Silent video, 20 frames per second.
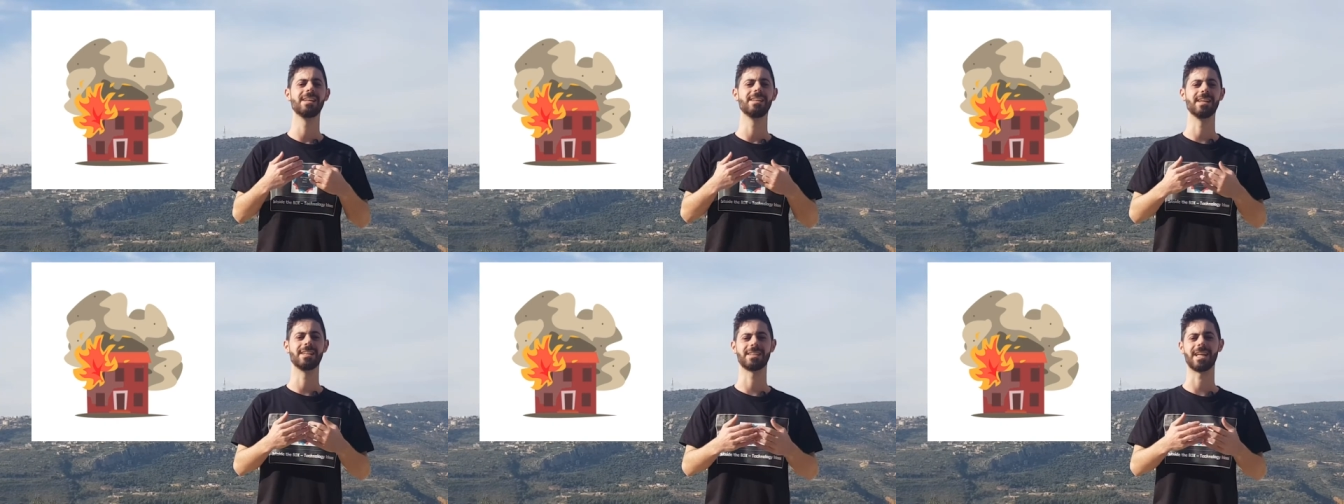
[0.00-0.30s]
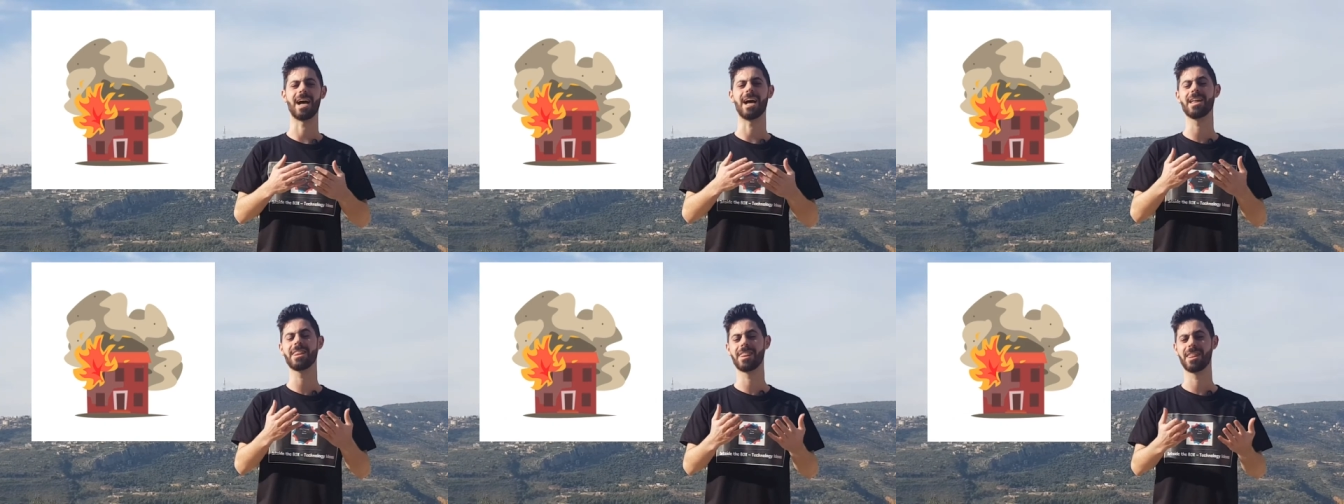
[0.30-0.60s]

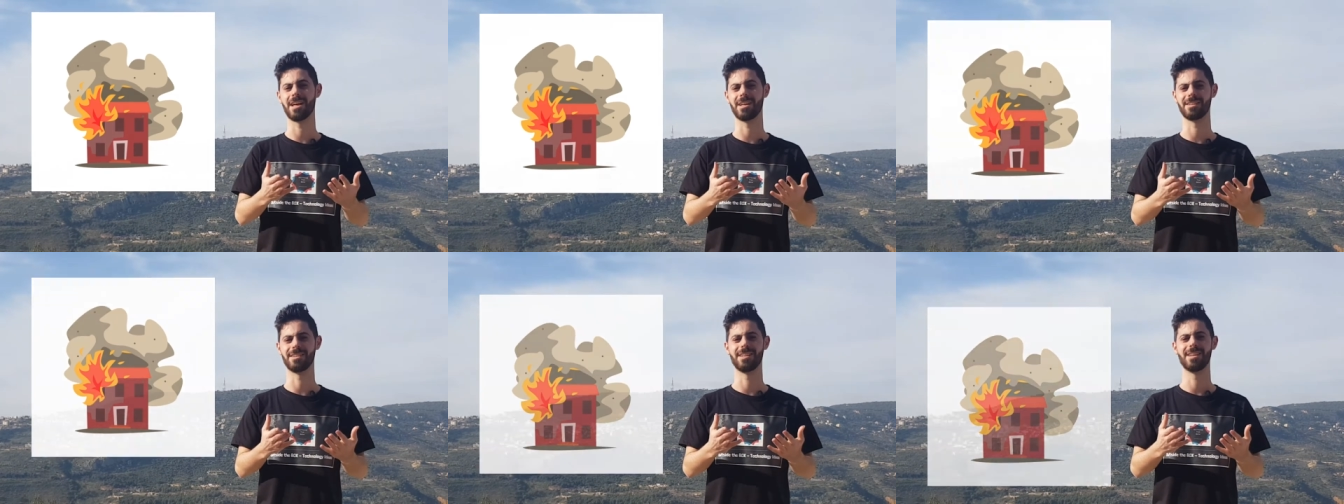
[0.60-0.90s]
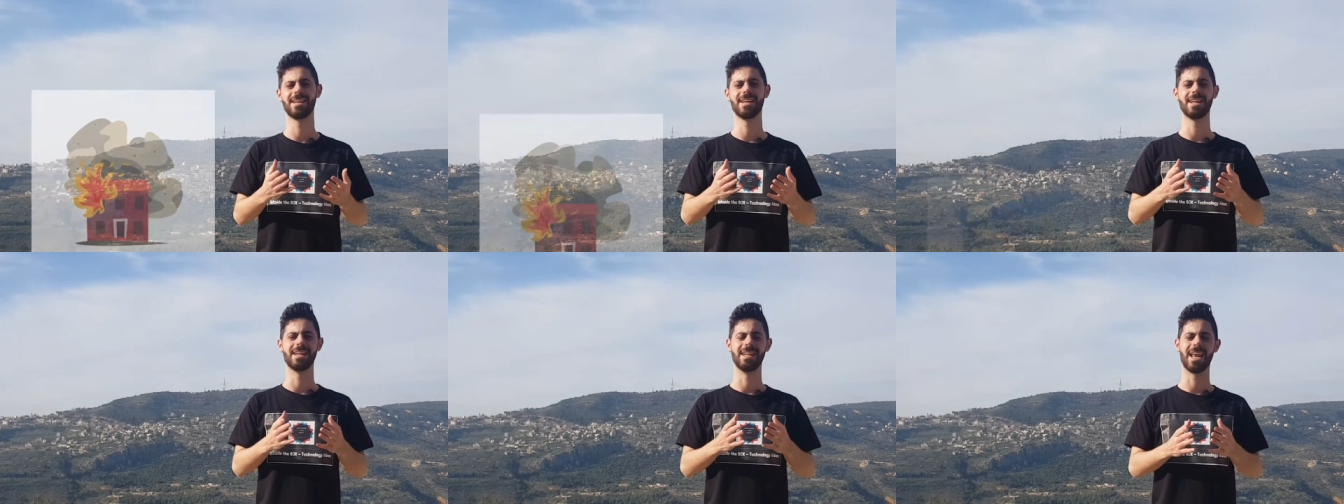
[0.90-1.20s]
يتعرض
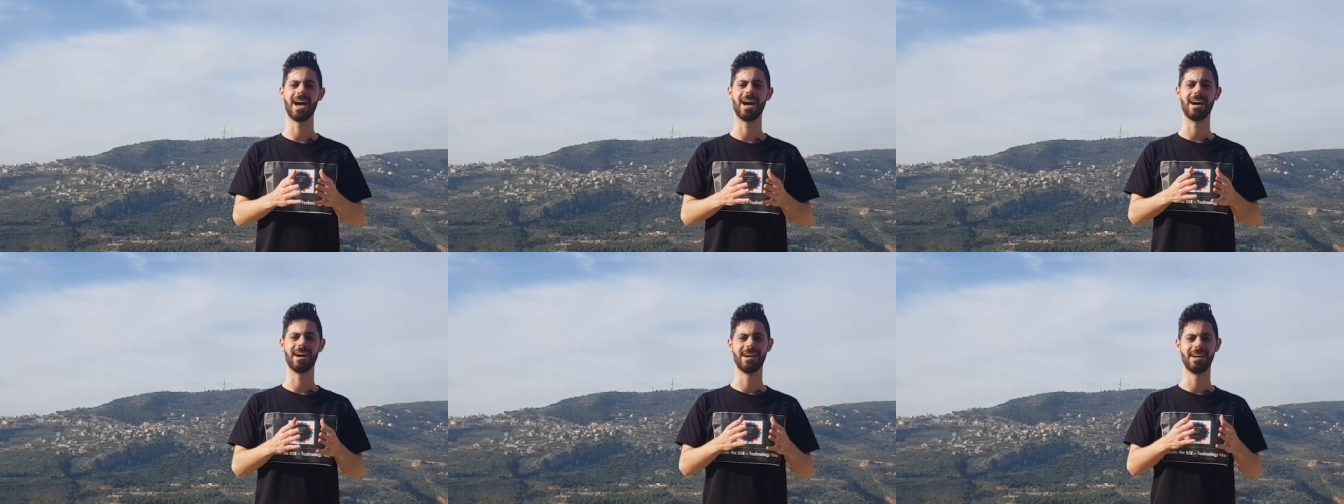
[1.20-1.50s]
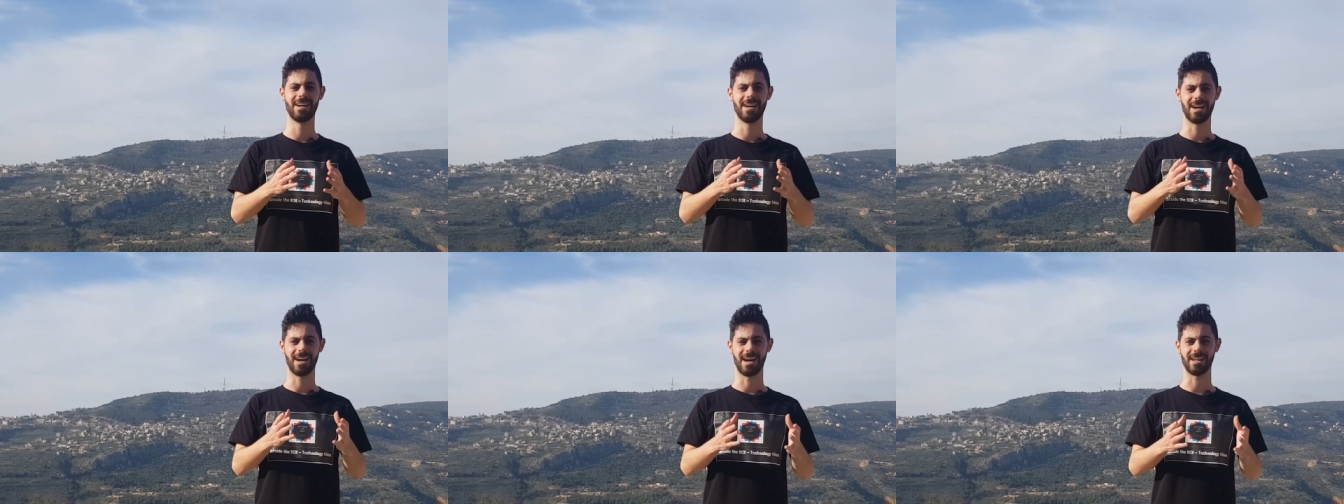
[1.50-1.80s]

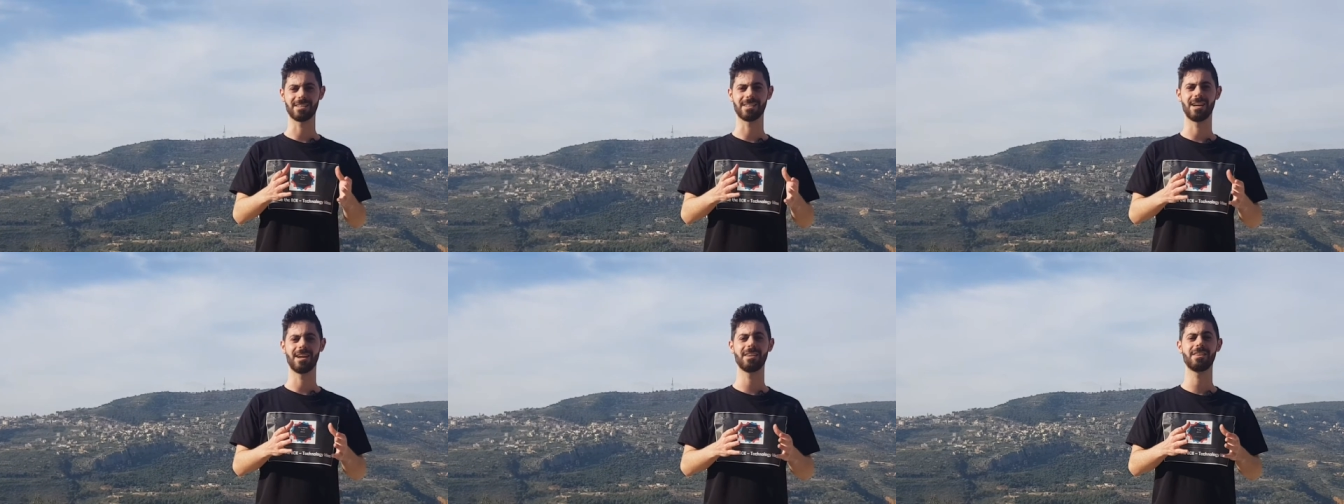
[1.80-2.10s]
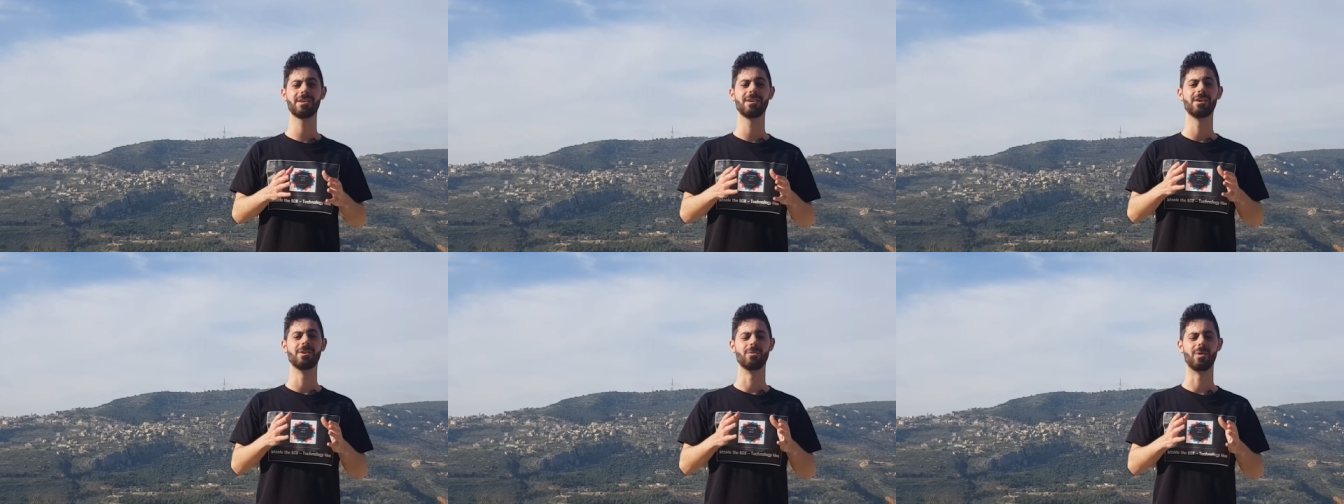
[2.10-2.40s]
لخطر